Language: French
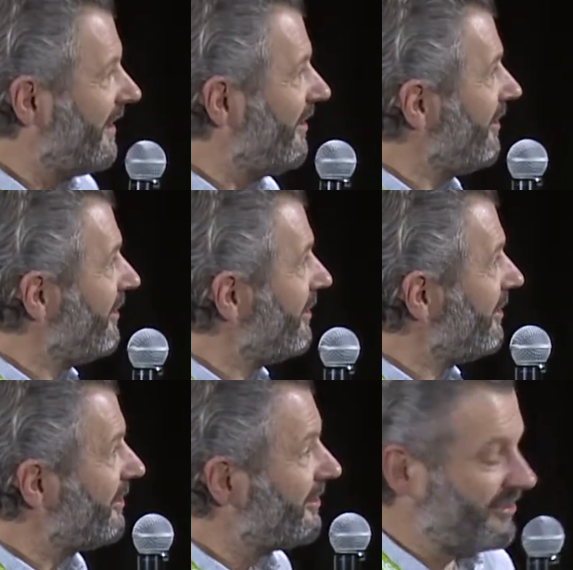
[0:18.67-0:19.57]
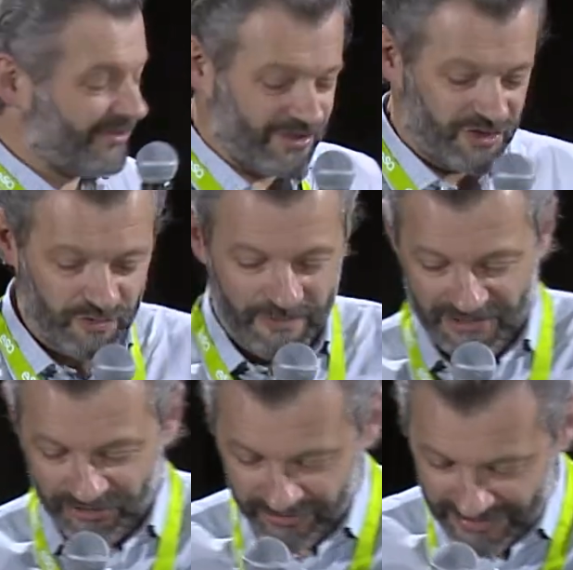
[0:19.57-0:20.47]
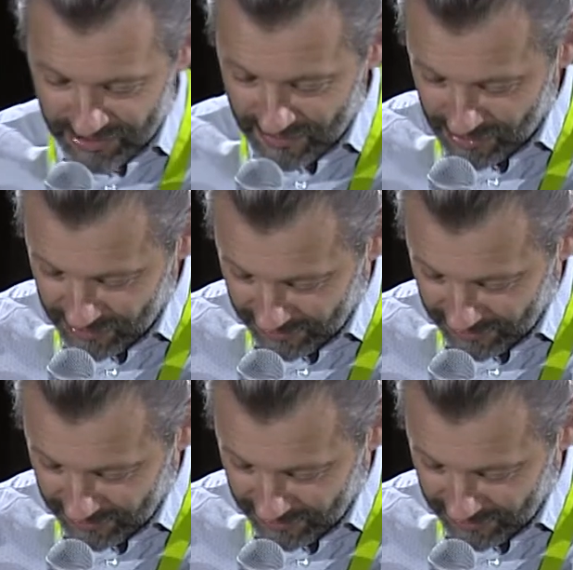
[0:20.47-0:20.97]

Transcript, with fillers: Euh, je me présente en quelques mots.